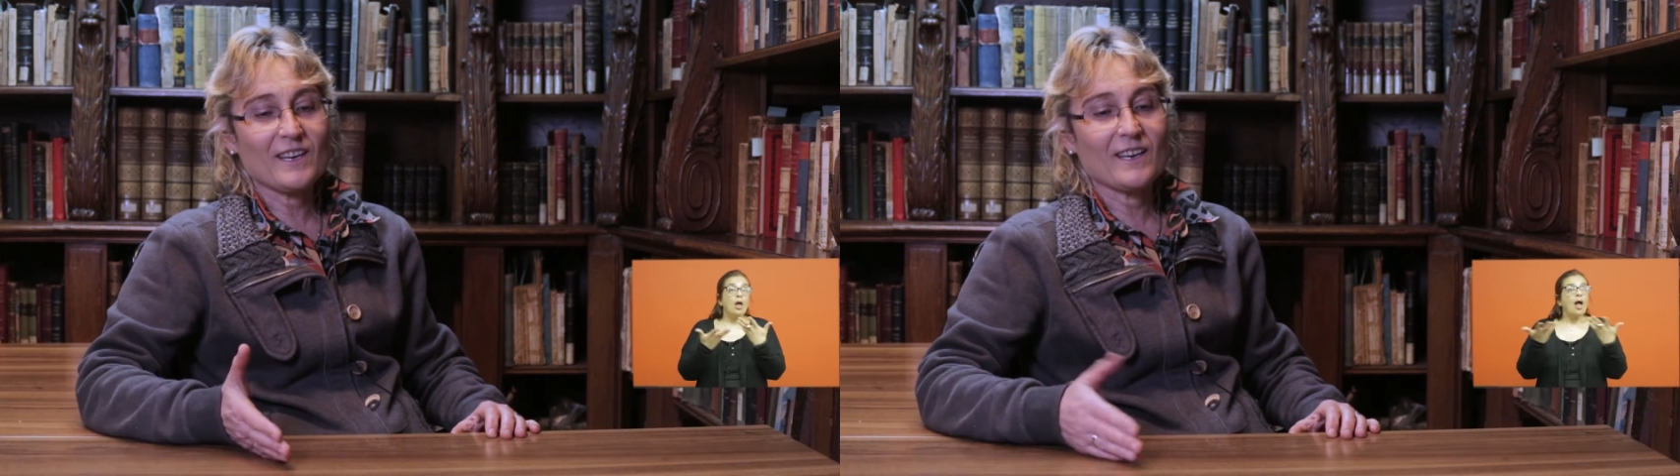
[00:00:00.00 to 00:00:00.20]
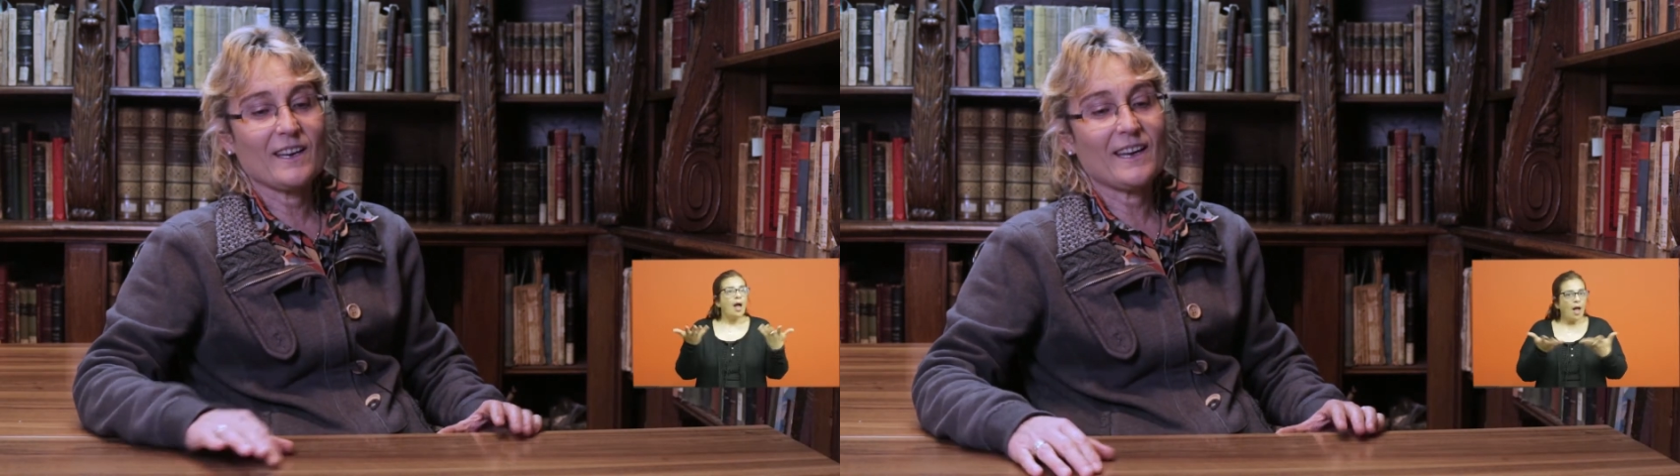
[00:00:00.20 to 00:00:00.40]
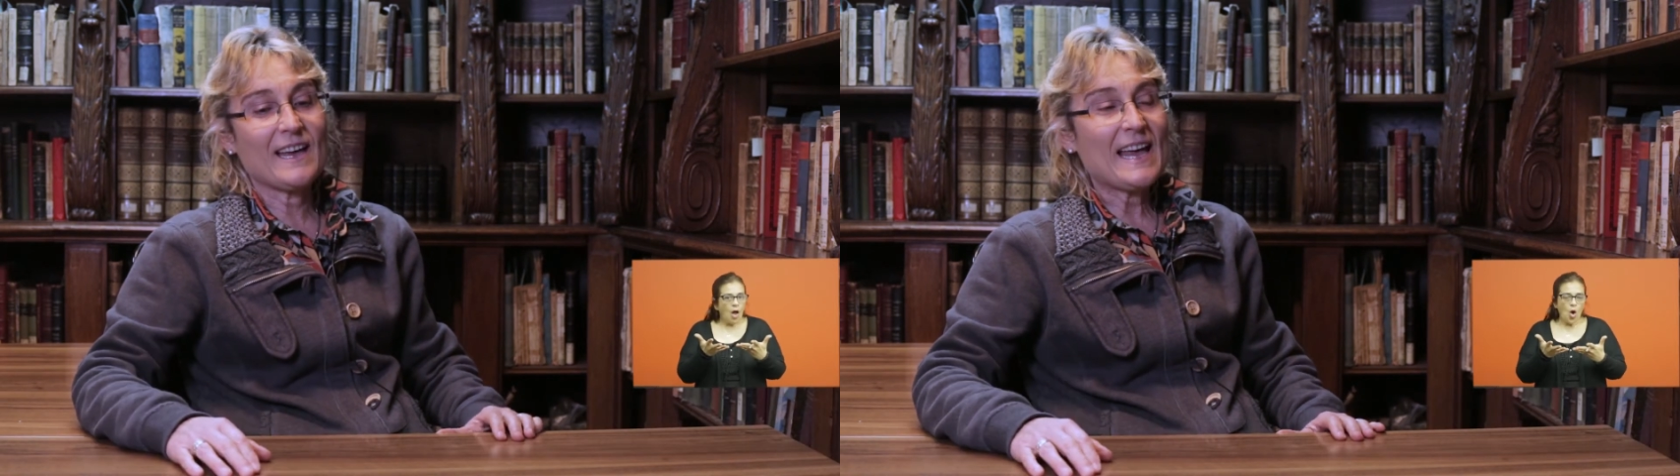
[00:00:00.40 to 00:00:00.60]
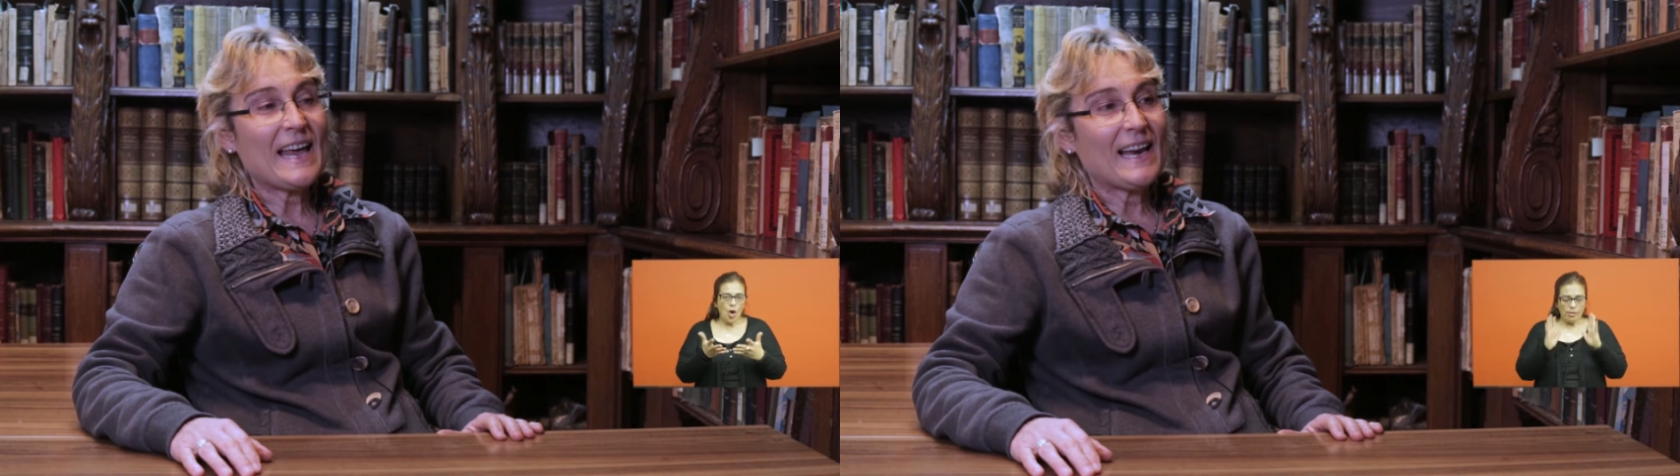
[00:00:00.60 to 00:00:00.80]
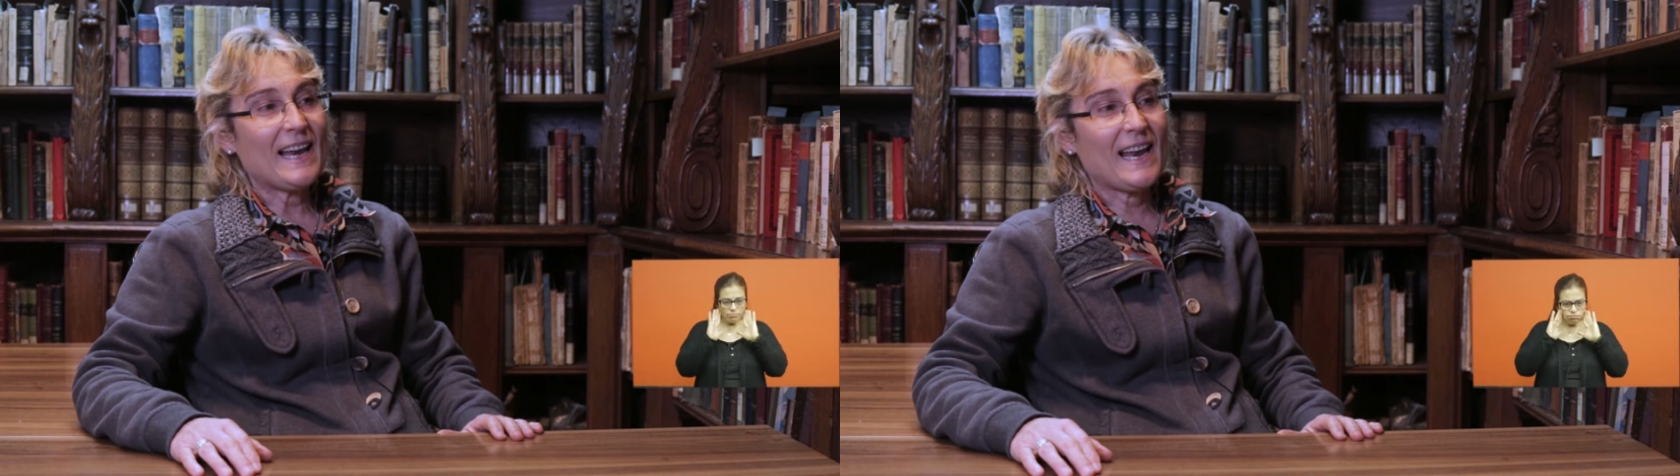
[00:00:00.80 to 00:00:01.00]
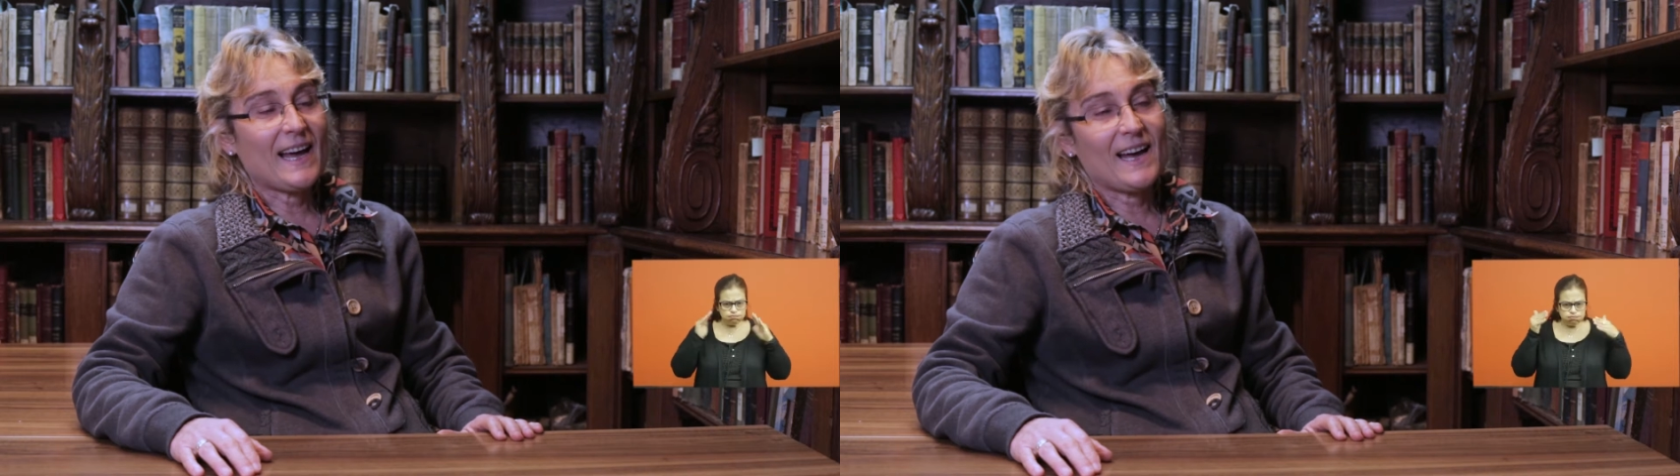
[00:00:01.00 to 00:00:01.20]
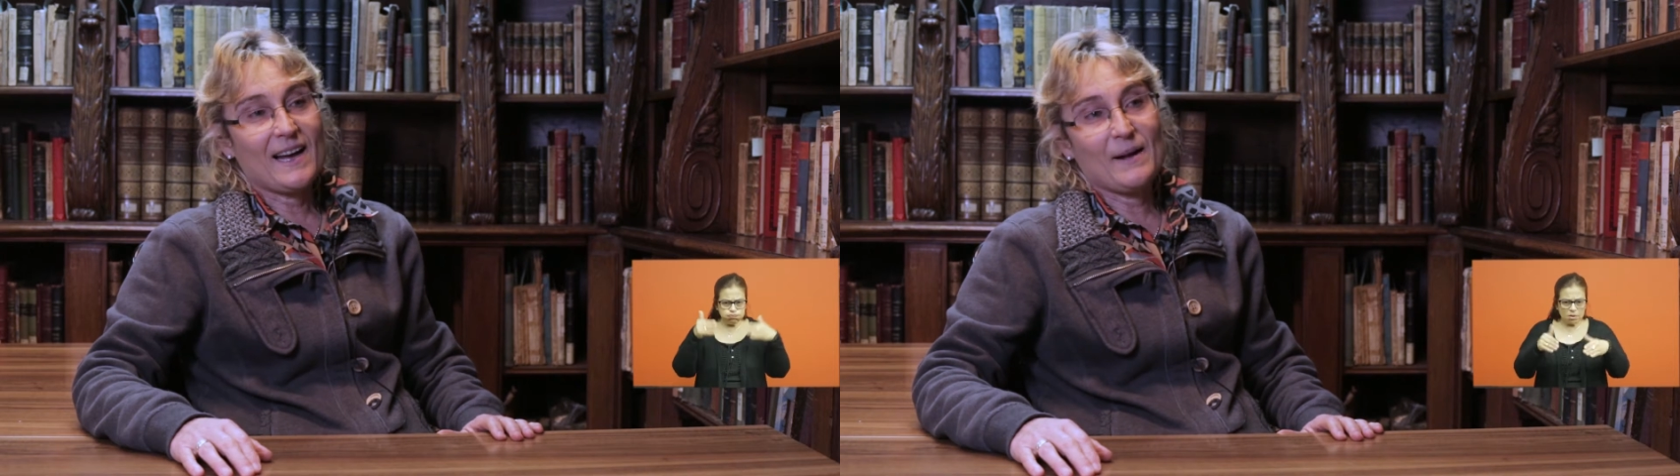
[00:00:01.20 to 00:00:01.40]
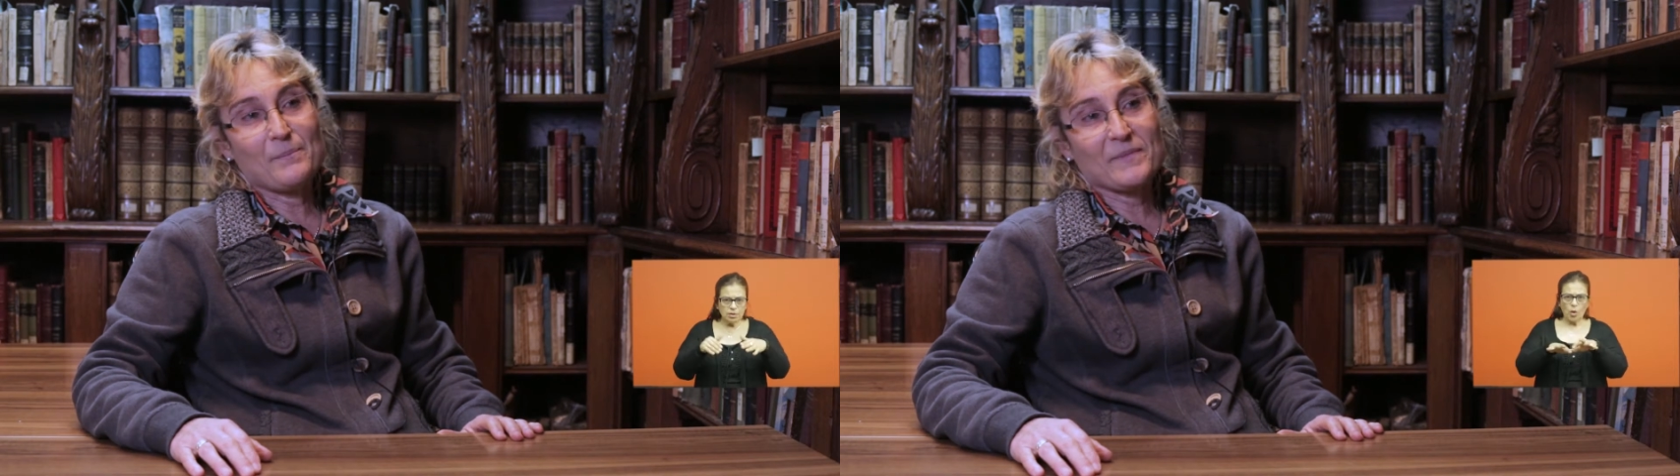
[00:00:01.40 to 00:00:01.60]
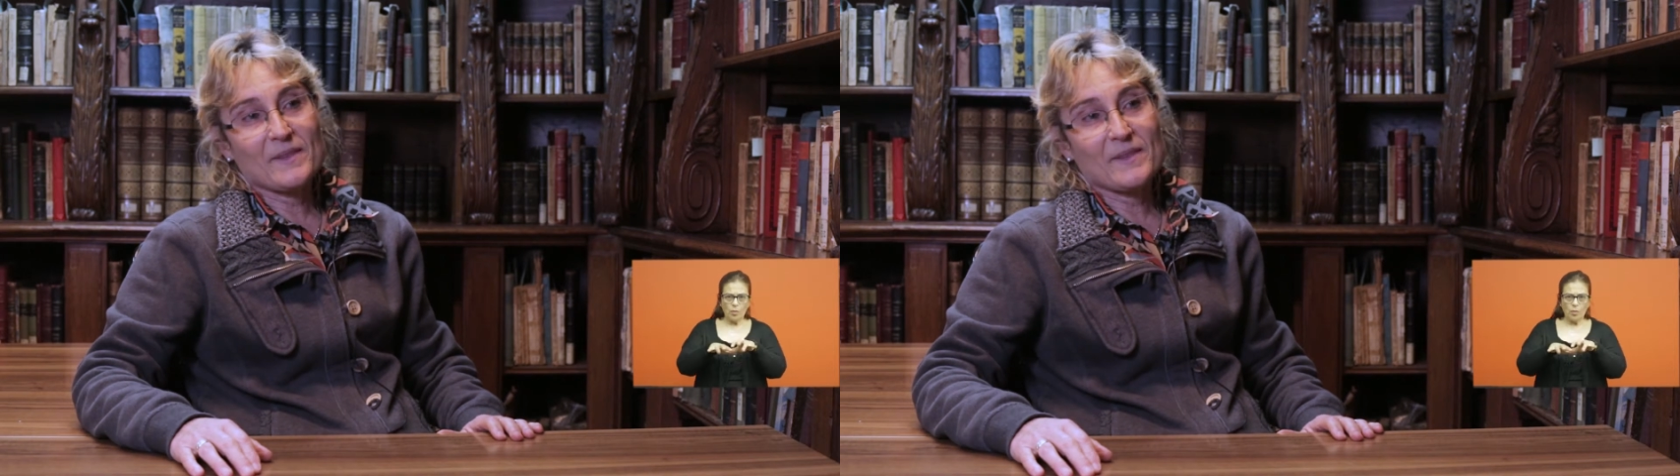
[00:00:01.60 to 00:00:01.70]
eh, las